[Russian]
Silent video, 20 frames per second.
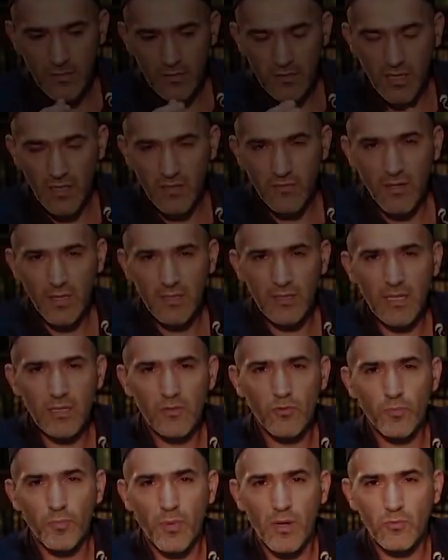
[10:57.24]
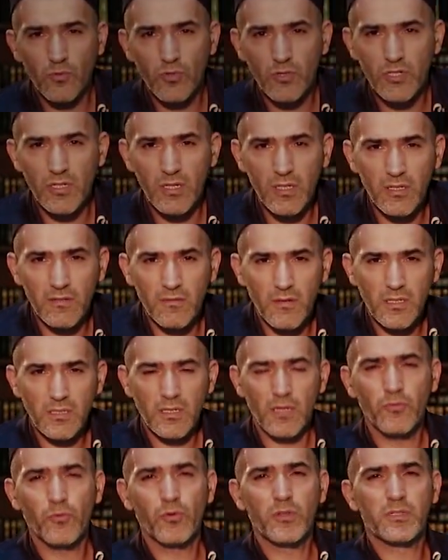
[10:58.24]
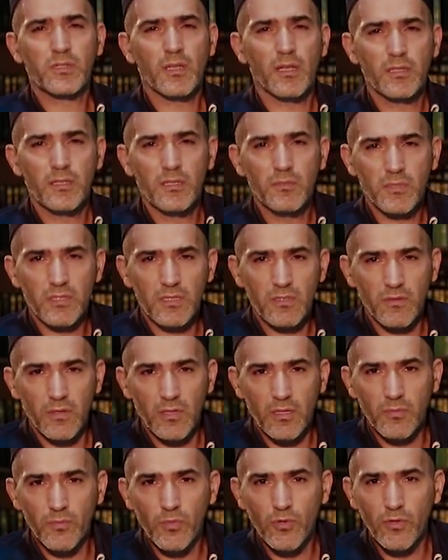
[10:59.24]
За два дня до покушения в разговоре с одним из своих